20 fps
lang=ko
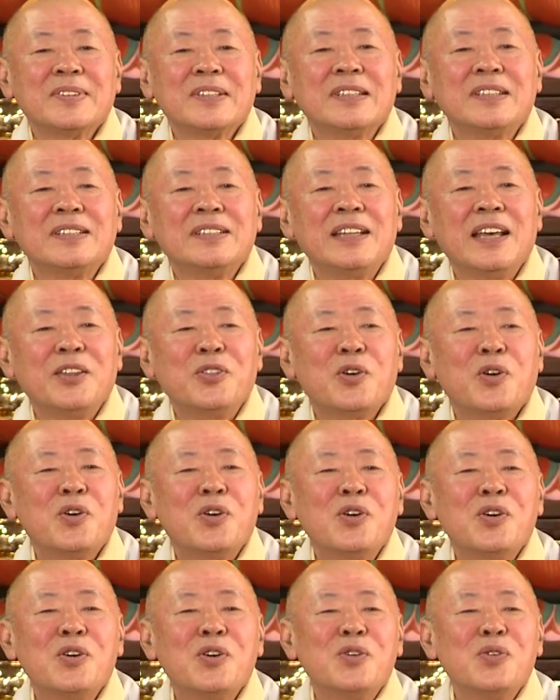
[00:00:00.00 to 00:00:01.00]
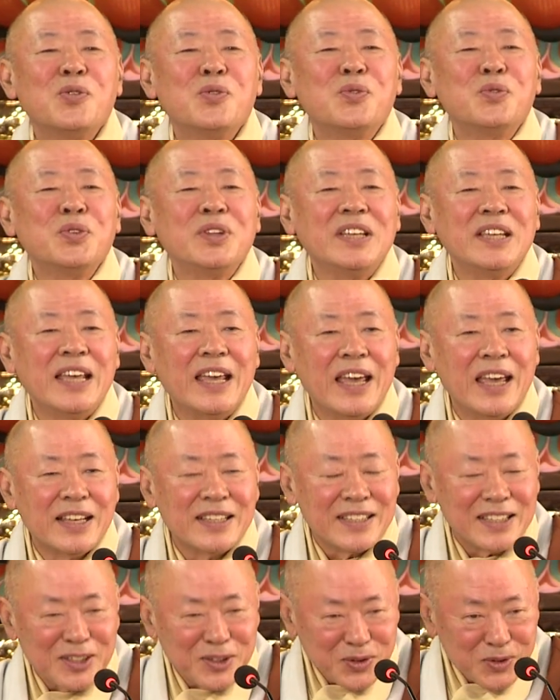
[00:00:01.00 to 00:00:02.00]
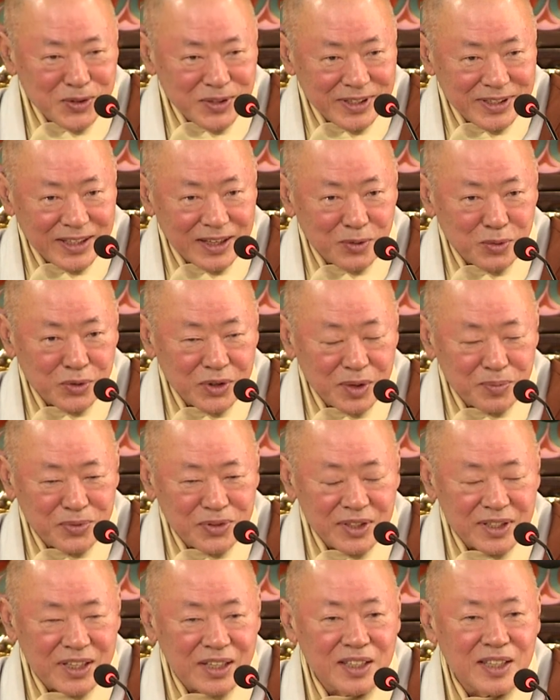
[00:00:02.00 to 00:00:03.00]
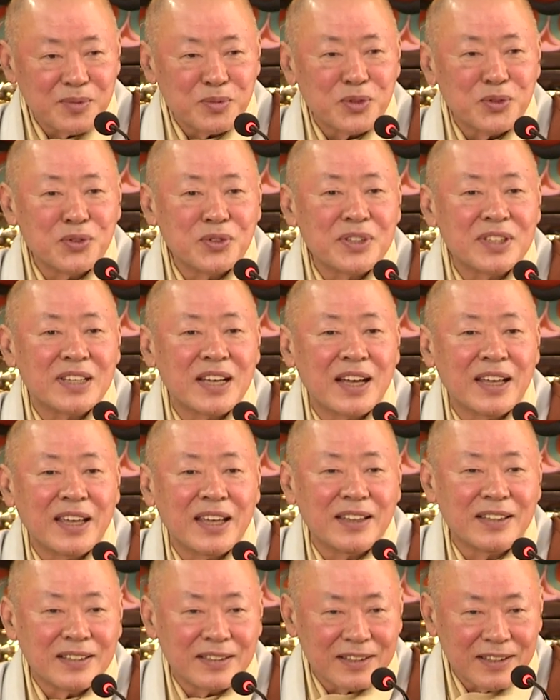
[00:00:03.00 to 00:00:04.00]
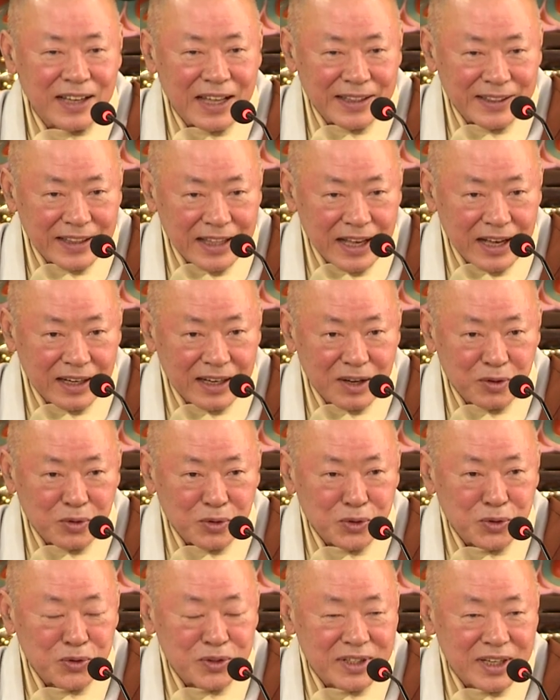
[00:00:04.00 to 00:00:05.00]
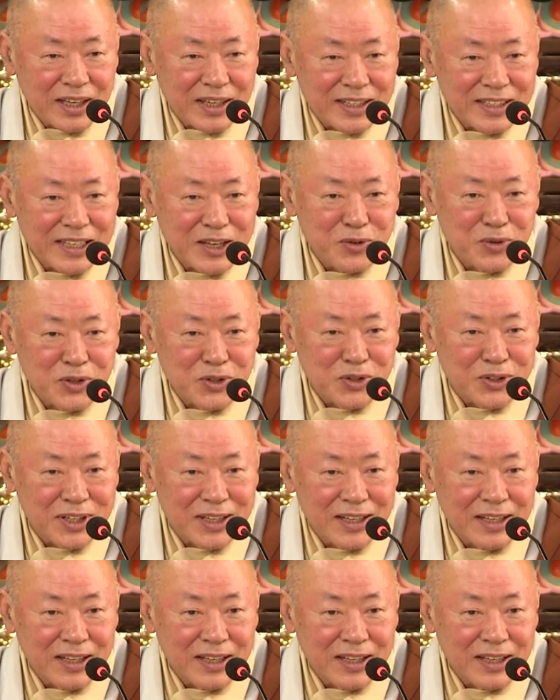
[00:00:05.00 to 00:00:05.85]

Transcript: 그대도 우리의 19세, 우리 부처님 숫자에 들어간다. 라고 숫자에 채워줘.